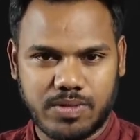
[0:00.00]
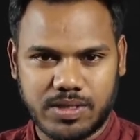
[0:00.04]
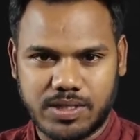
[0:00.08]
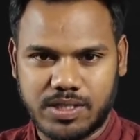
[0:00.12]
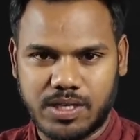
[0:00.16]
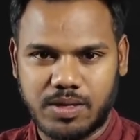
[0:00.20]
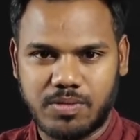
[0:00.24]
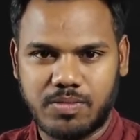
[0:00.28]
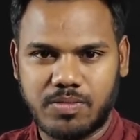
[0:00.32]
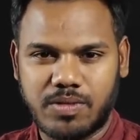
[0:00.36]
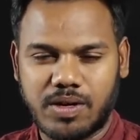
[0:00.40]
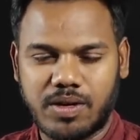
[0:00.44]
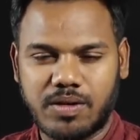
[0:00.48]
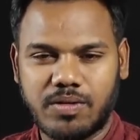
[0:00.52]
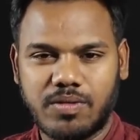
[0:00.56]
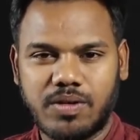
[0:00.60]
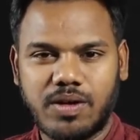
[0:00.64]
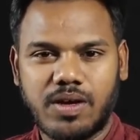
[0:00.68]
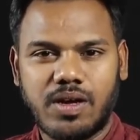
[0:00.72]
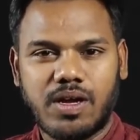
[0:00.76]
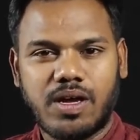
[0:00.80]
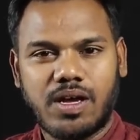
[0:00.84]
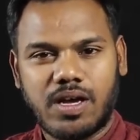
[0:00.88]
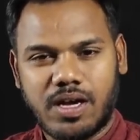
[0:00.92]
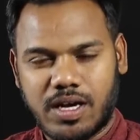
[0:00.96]
మంచి అభిమానం
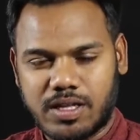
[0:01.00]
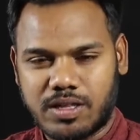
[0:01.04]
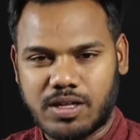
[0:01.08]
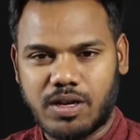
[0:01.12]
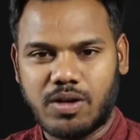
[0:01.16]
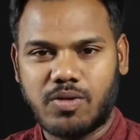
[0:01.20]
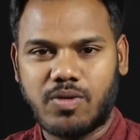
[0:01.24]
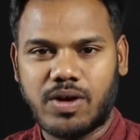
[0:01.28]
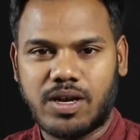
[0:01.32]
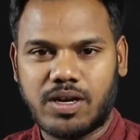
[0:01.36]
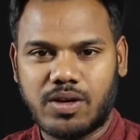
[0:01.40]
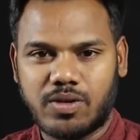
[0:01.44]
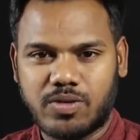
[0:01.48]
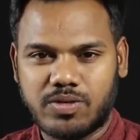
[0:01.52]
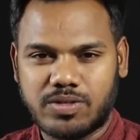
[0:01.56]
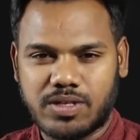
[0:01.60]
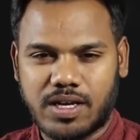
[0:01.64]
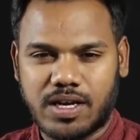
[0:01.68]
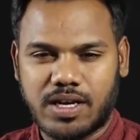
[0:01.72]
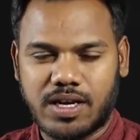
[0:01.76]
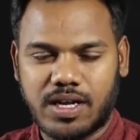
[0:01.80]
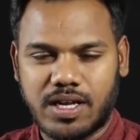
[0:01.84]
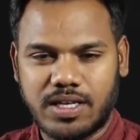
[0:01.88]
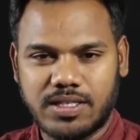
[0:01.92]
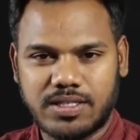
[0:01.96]
గతంలో వారిని
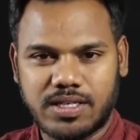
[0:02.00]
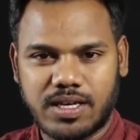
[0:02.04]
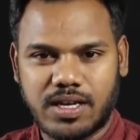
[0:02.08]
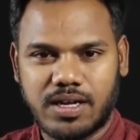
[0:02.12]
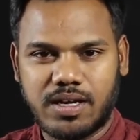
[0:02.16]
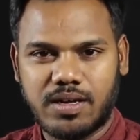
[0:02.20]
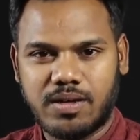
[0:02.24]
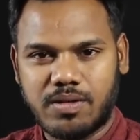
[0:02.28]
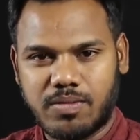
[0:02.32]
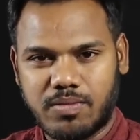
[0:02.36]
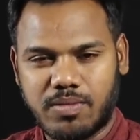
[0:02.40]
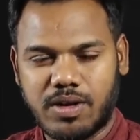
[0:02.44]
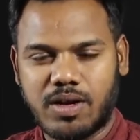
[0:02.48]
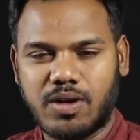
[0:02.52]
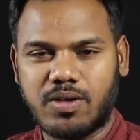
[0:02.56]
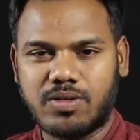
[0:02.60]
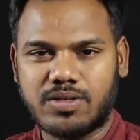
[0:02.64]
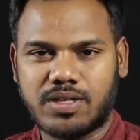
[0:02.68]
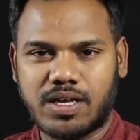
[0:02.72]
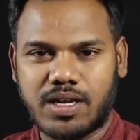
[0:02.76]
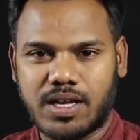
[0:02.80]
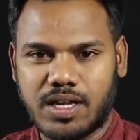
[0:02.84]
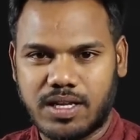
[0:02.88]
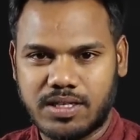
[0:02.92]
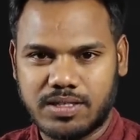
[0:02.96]
ఒకసారి కలిసిన మళ్ళీ
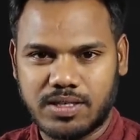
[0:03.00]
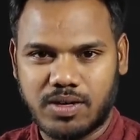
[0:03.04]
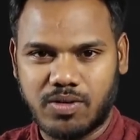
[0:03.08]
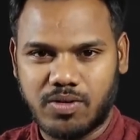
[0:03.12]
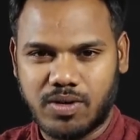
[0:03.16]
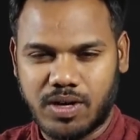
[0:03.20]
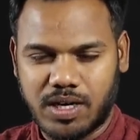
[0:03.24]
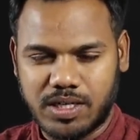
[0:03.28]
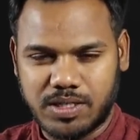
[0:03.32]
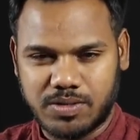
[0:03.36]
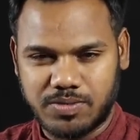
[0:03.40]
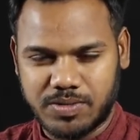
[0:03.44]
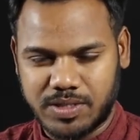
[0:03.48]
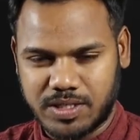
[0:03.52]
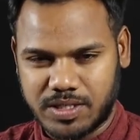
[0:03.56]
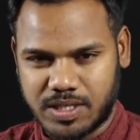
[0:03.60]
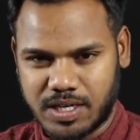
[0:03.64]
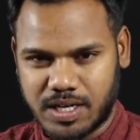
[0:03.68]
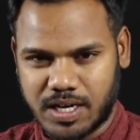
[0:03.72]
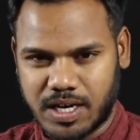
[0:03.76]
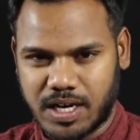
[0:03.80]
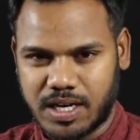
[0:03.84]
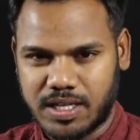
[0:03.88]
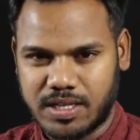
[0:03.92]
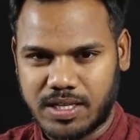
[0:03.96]
ఒకసారి కలిసే అవకాశం
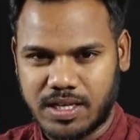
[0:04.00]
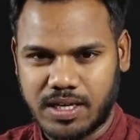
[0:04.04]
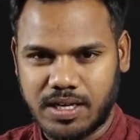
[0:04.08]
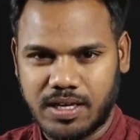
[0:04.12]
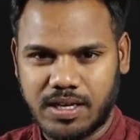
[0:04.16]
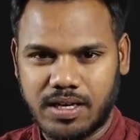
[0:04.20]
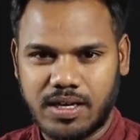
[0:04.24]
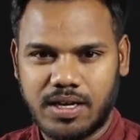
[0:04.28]
ఇచ్చినట్లయితే